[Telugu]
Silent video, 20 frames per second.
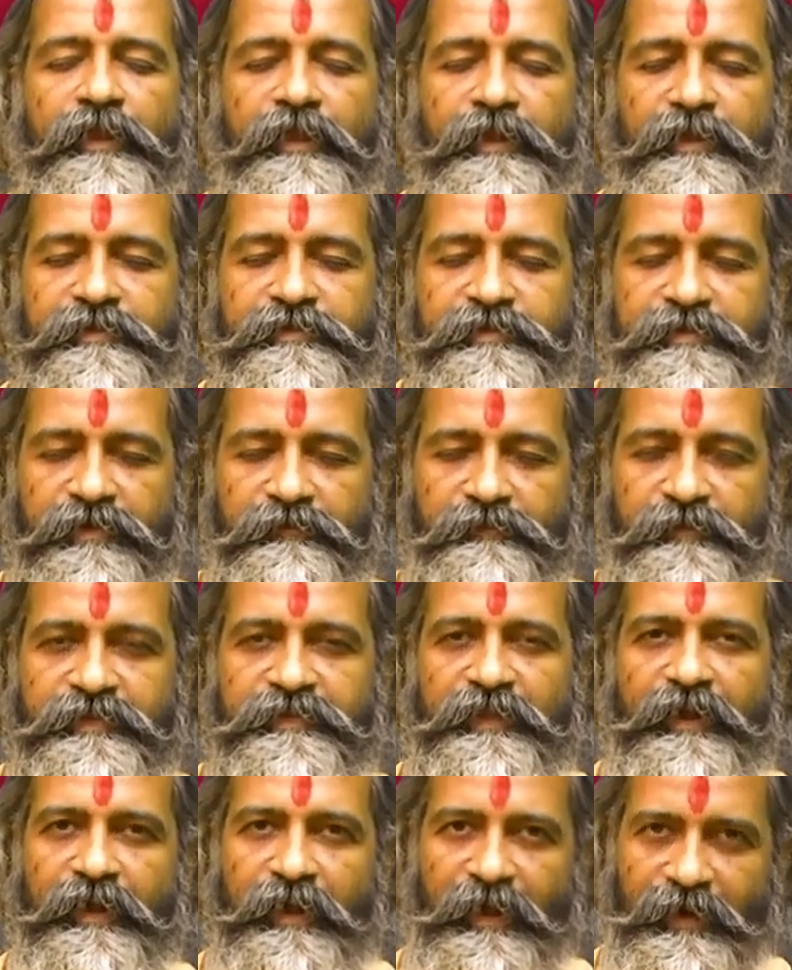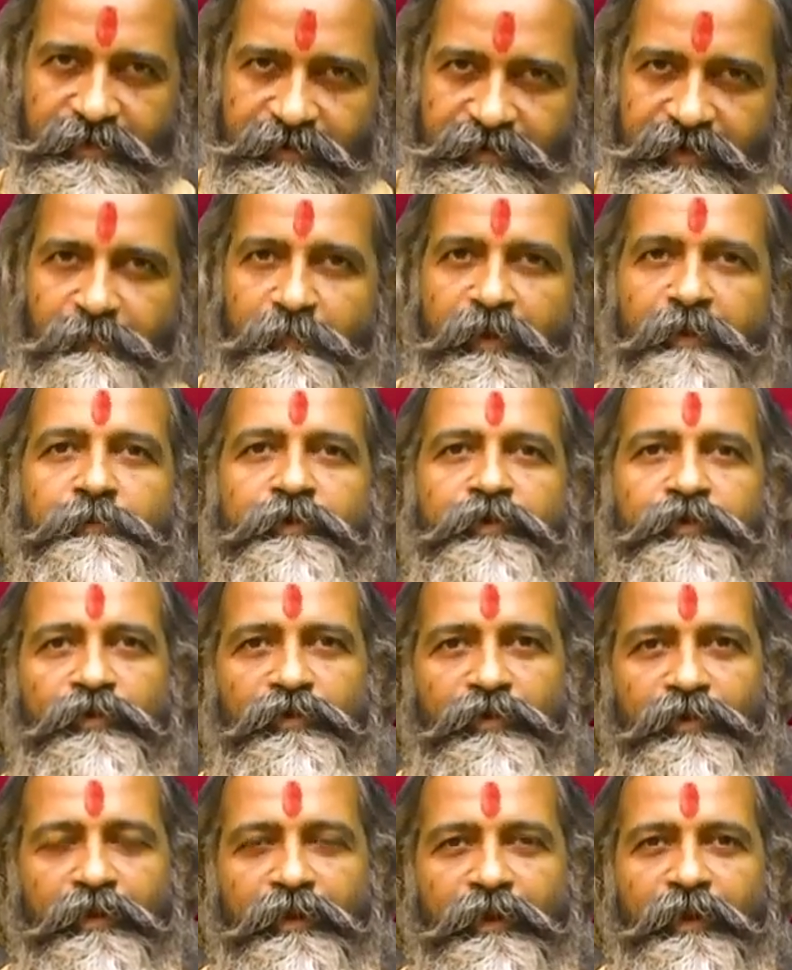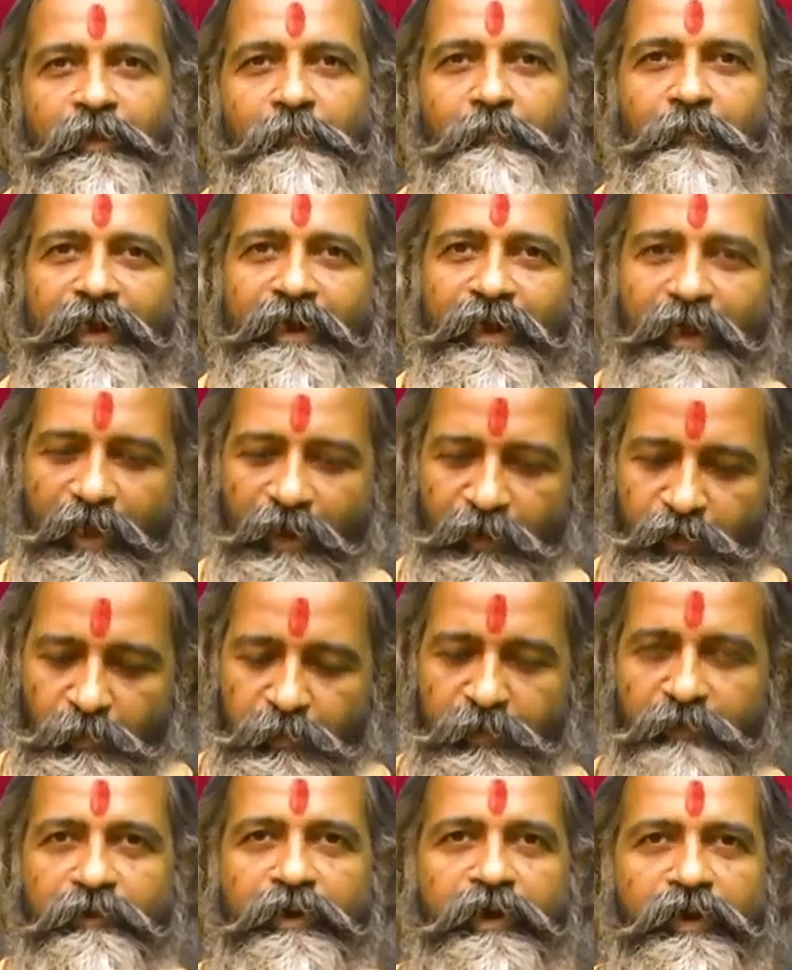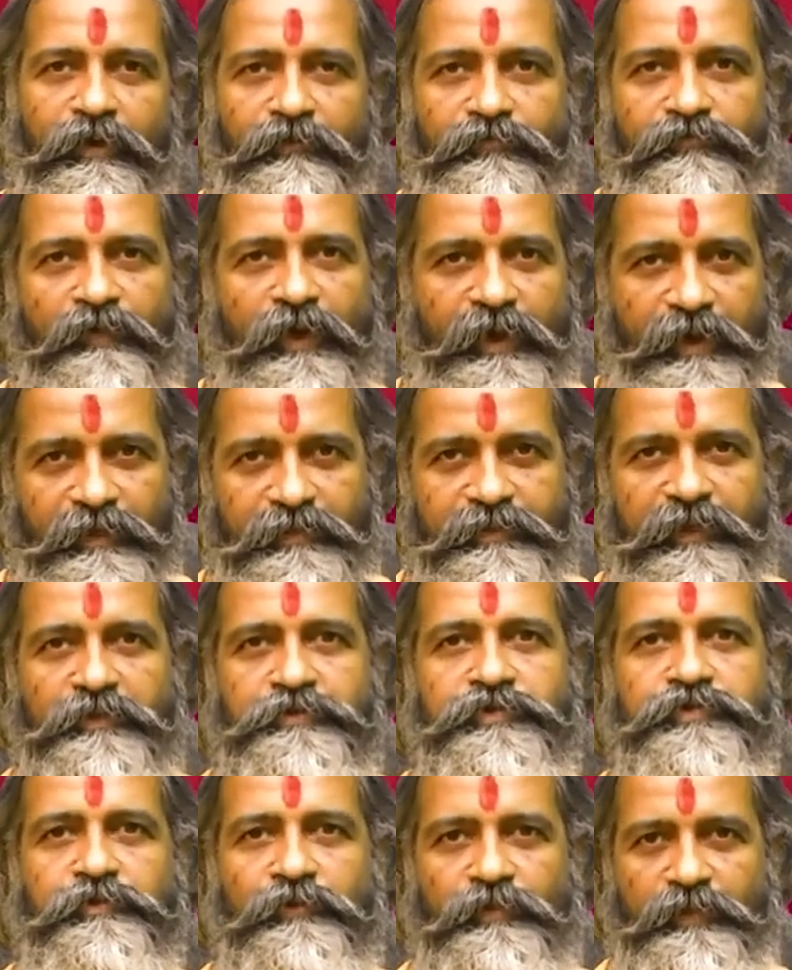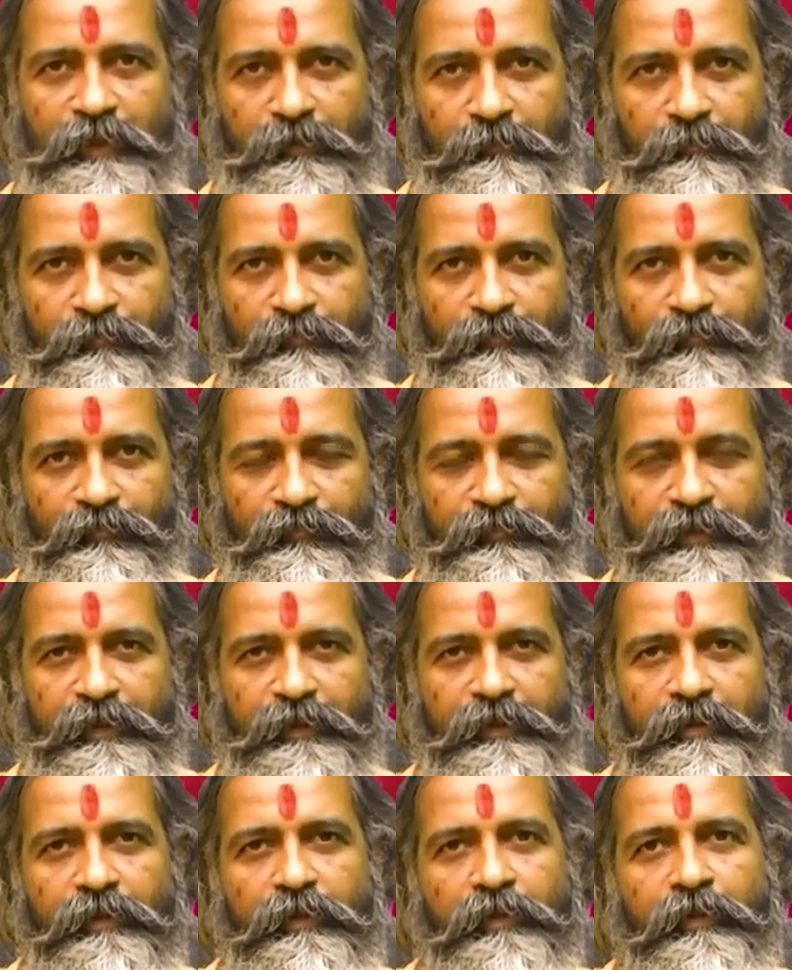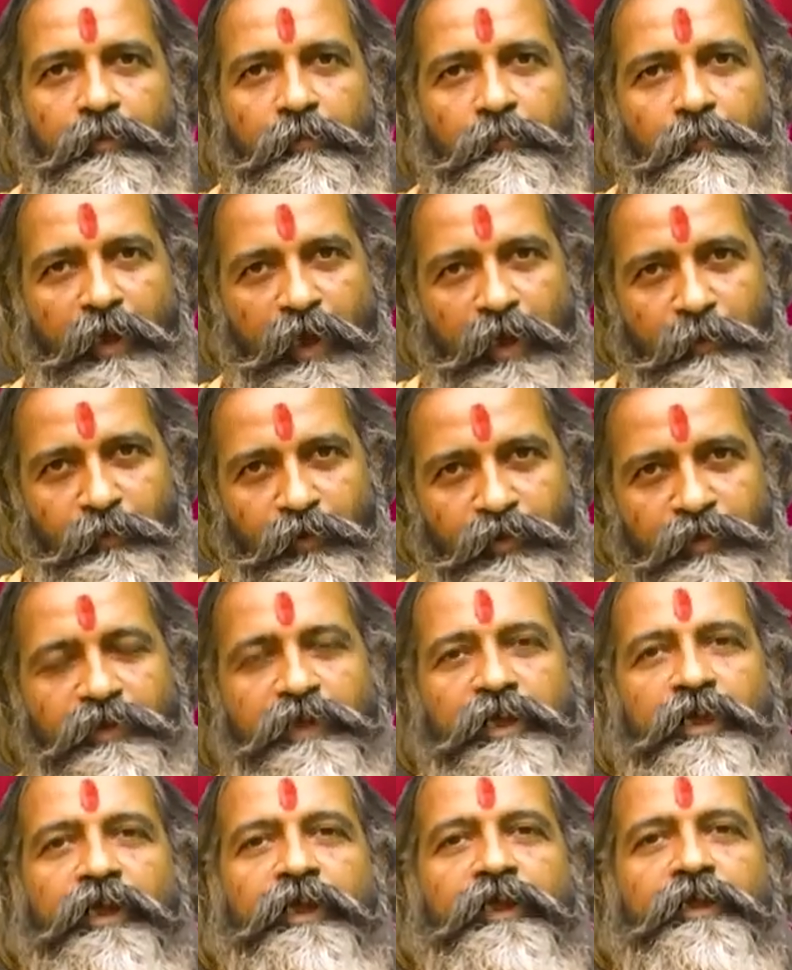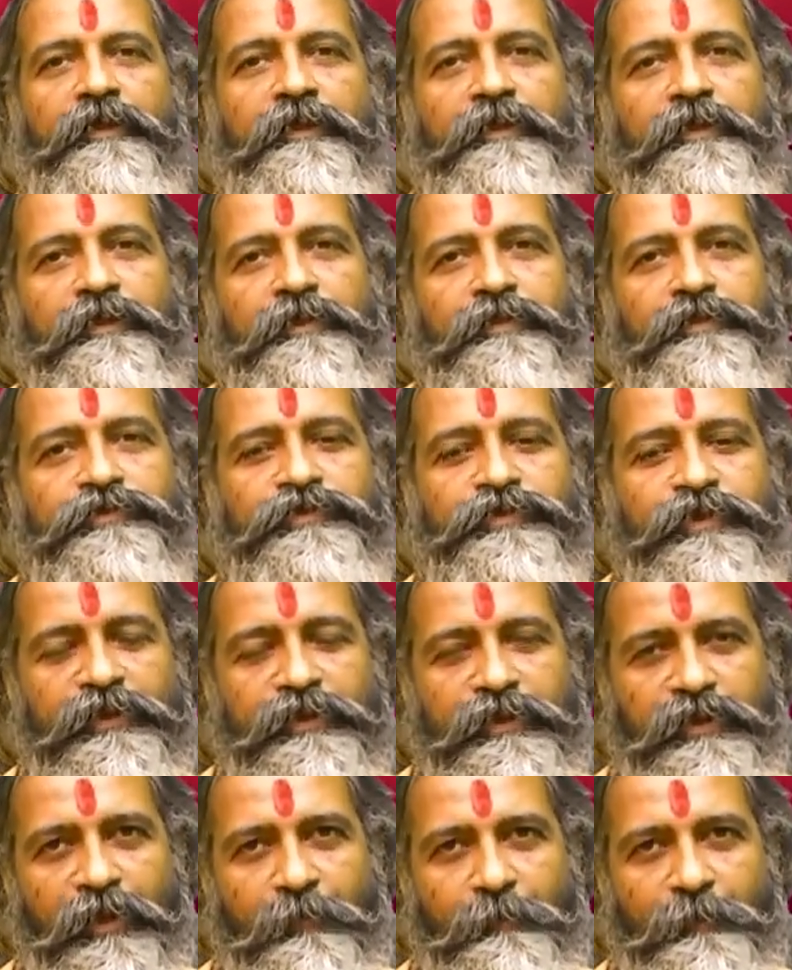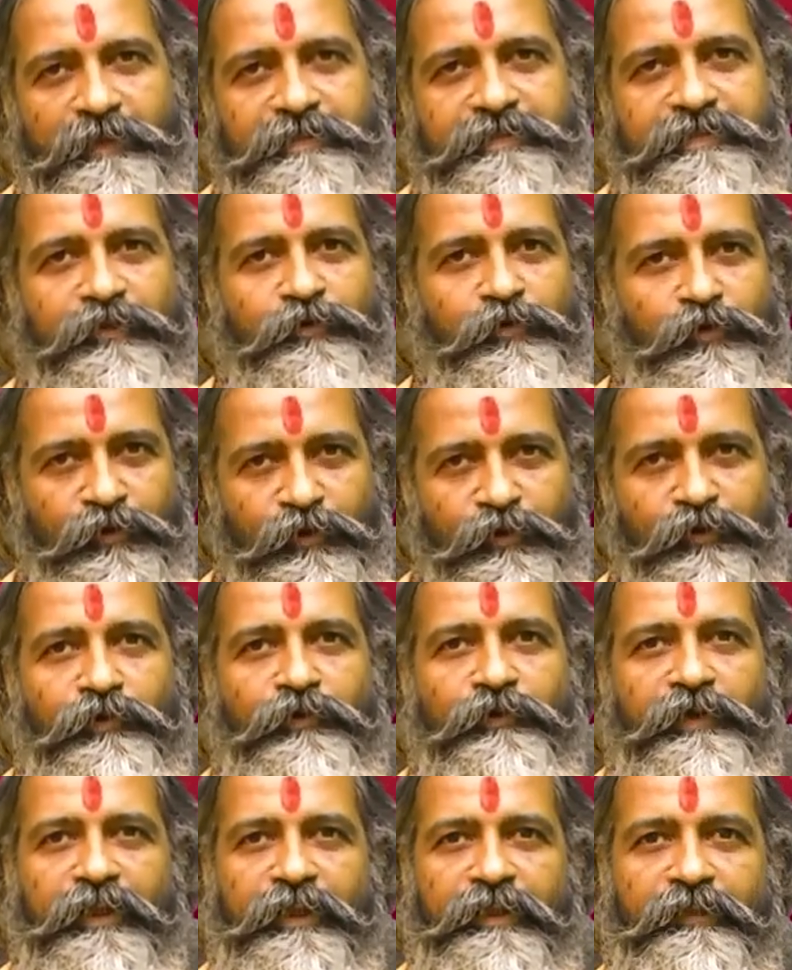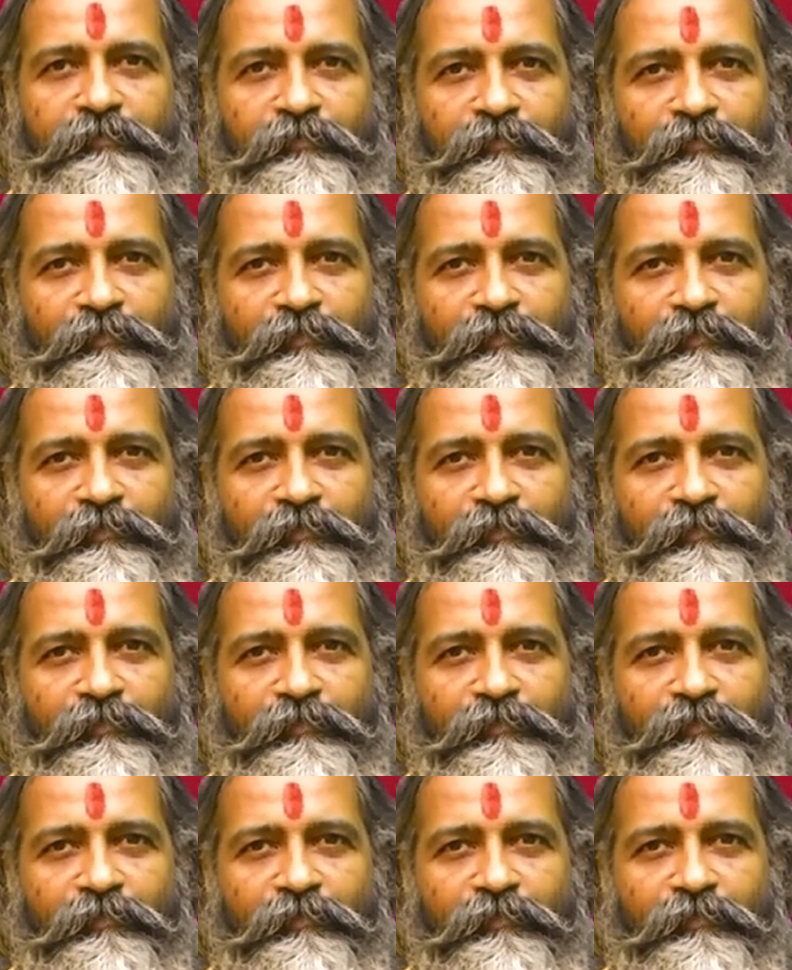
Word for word: ఈ జీవిత లక్ష్యం ఏమిటో మన అనుభవముల ద్వారా తెలుసుకుందాం మామూలుగా చిన్న పసిగుడ్డు నుండి